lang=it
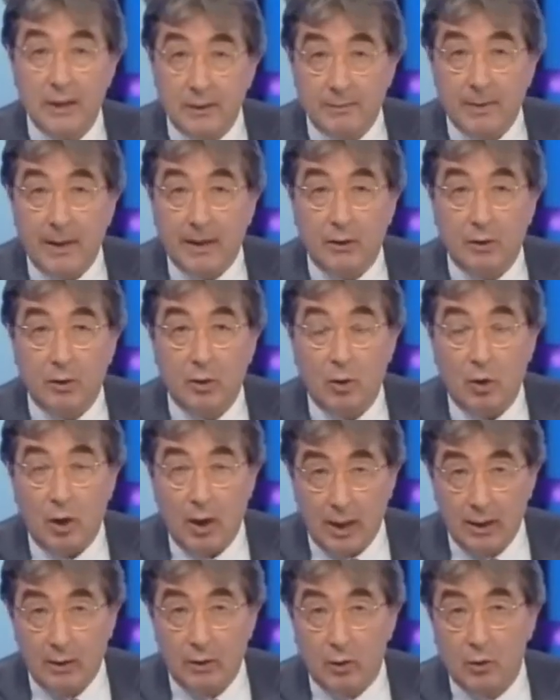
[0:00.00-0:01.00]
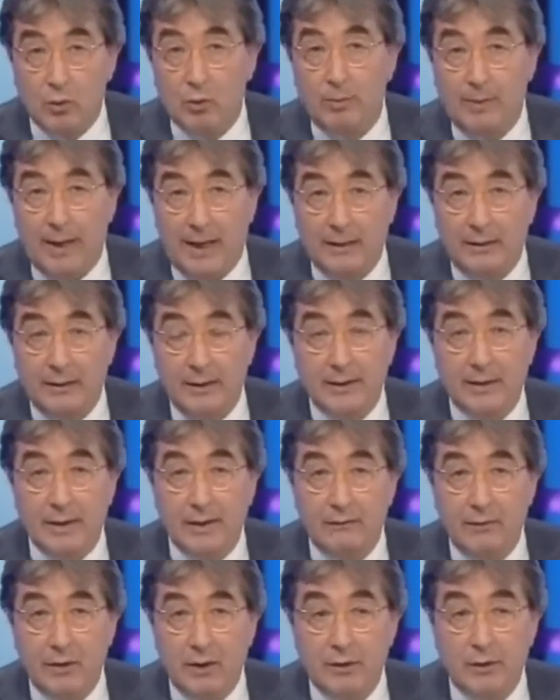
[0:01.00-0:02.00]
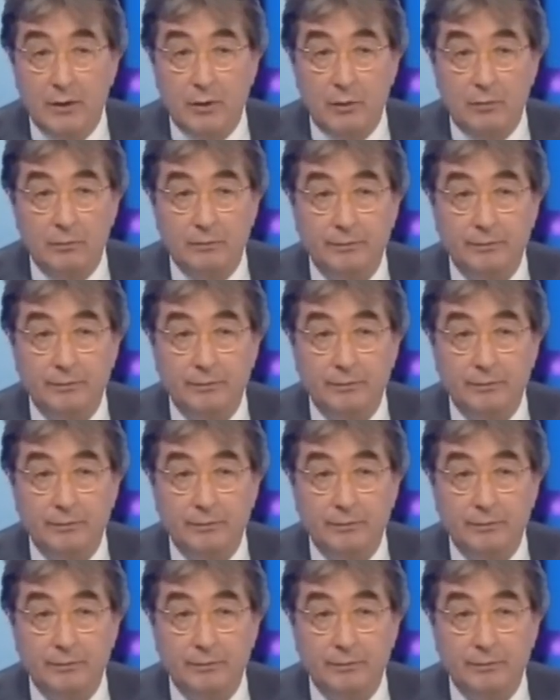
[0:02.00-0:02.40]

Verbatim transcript: rispetto agli occupati. Il servizio.